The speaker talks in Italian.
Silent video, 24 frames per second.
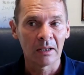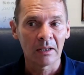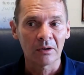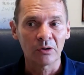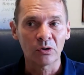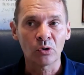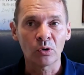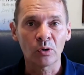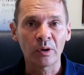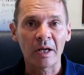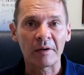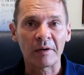
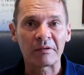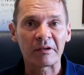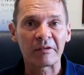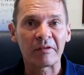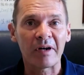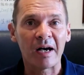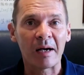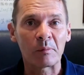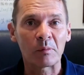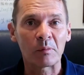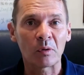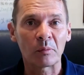Noi
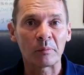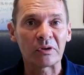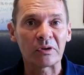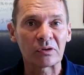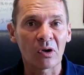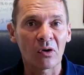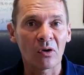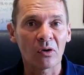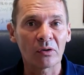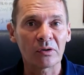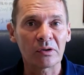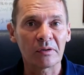avevamo
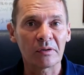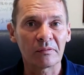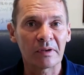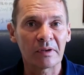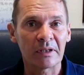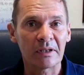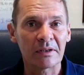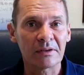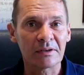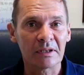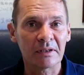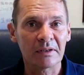bisogno
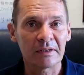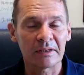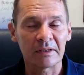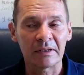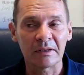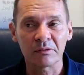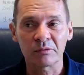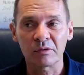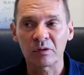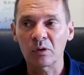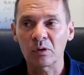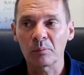invece di
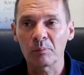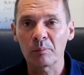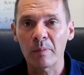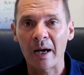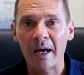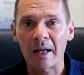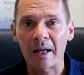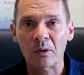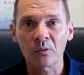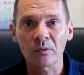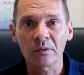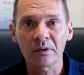
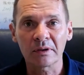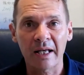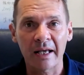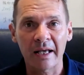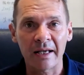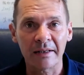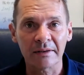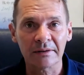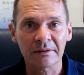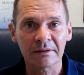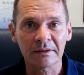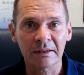sviluppare un
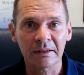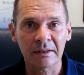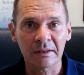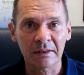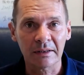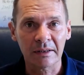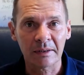test